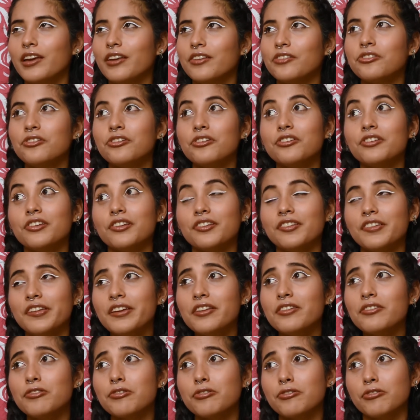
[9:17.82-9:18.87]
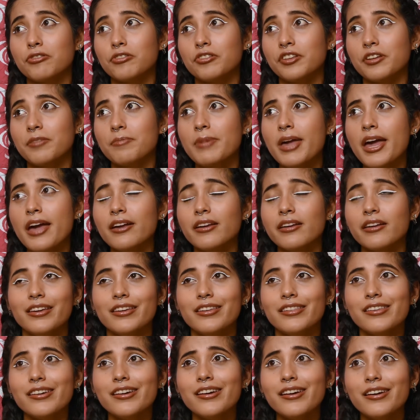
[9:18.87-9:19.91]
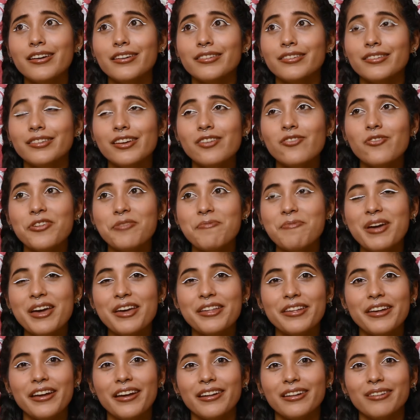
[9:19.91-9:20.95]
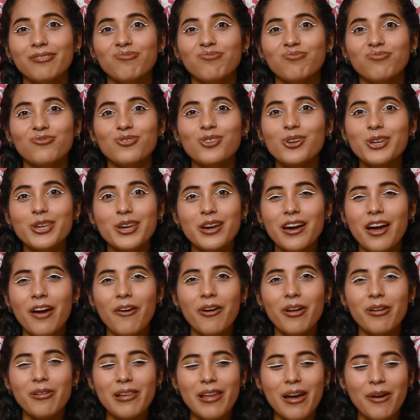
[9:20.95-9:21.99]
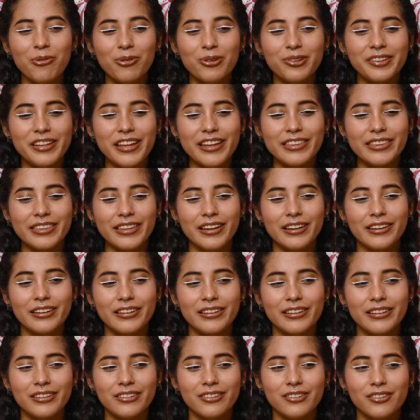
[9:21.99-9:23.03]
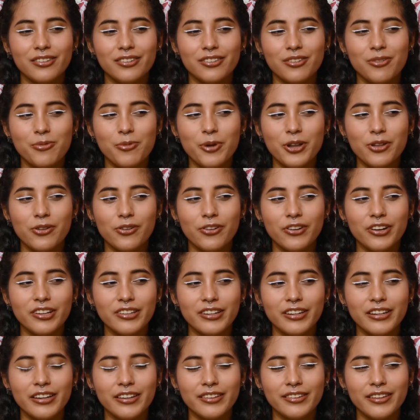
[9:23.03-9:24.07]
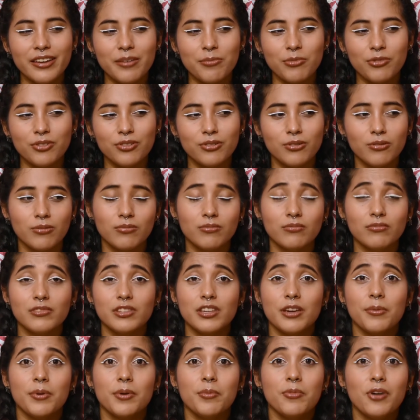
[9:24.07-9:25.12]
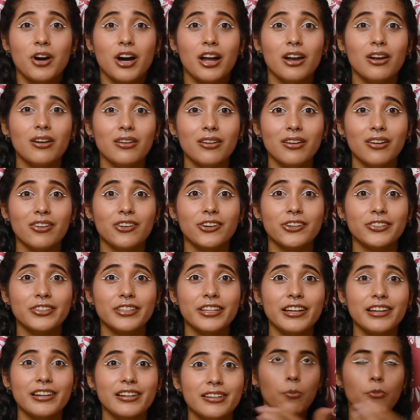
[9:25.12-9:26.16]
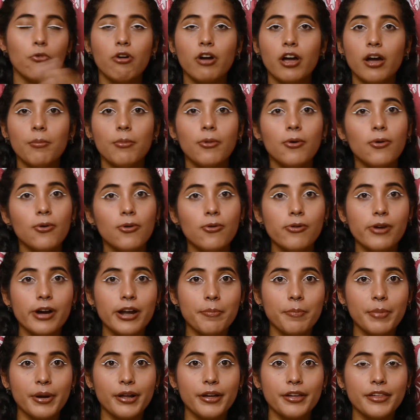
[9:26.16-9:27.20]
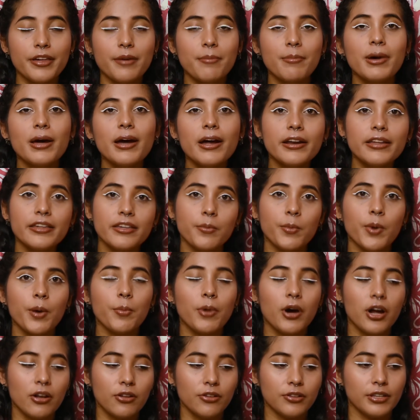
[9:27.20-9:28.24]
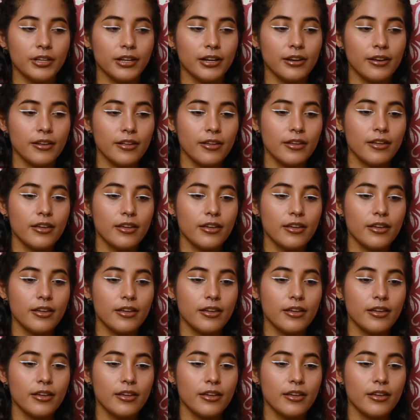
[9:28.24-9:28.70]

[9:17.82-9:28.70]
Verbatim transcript: Nos dice, sí, nosotros también. Y ya, cinco y media. No llegaba la buceta. Y nosotros, bueno, ahorita ¿qué hacemos? Llamemos al hotel. Buscamos un lugar para llamar y llamamos al hotel.